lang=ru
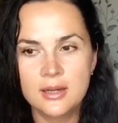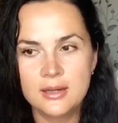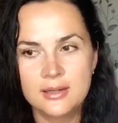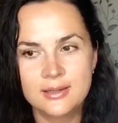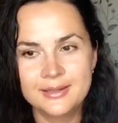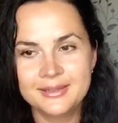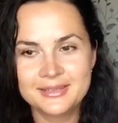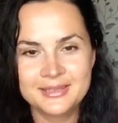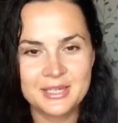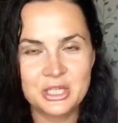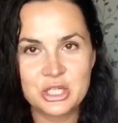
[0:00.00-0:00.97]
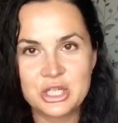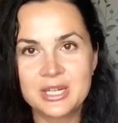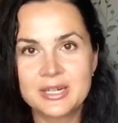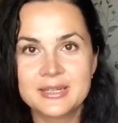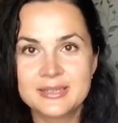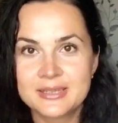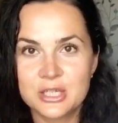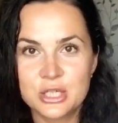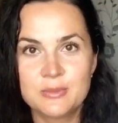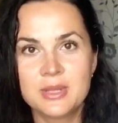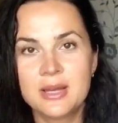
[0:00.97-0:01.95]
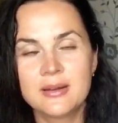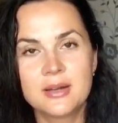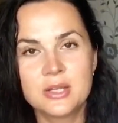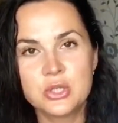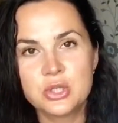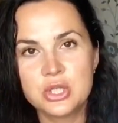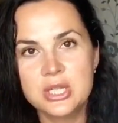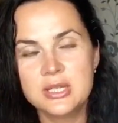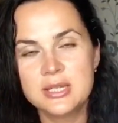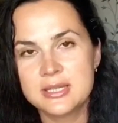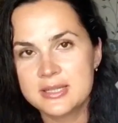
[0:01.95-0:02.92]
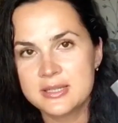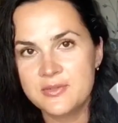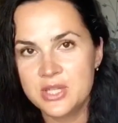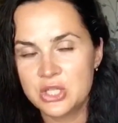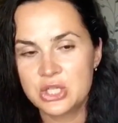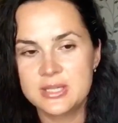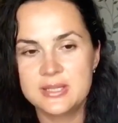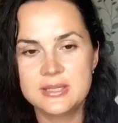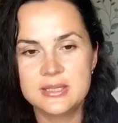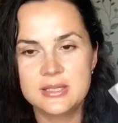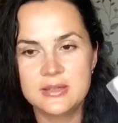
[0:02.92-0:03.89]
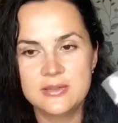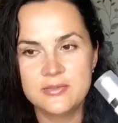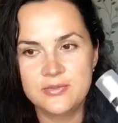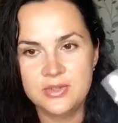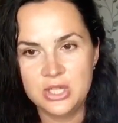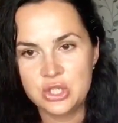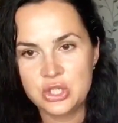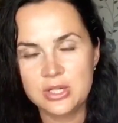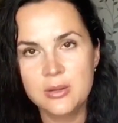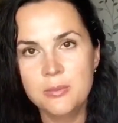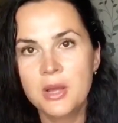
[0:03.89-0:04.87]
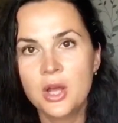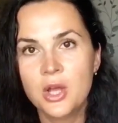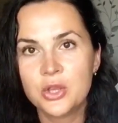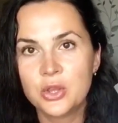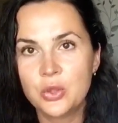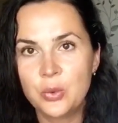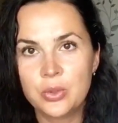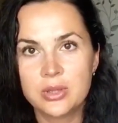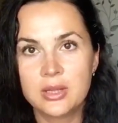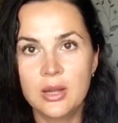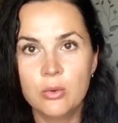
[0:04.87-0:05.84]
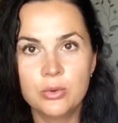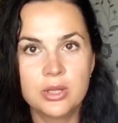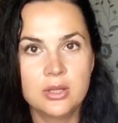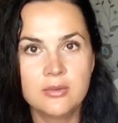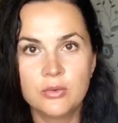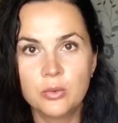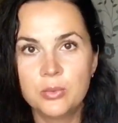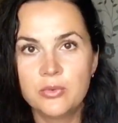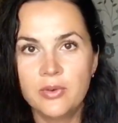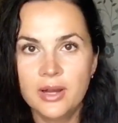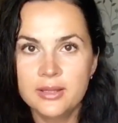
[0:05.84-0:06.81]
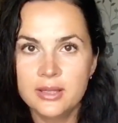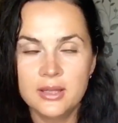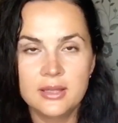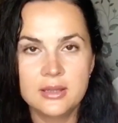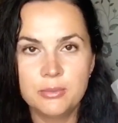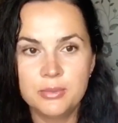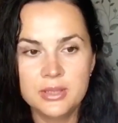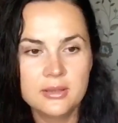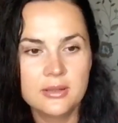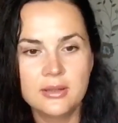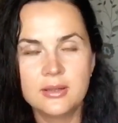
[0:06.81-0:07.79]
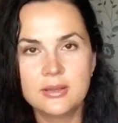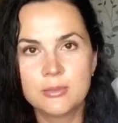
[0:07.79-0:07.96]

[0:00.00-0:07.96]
а, из-за жары, скажем так, ощущение свежести вечером, но для утреннего умывания эта пенка, это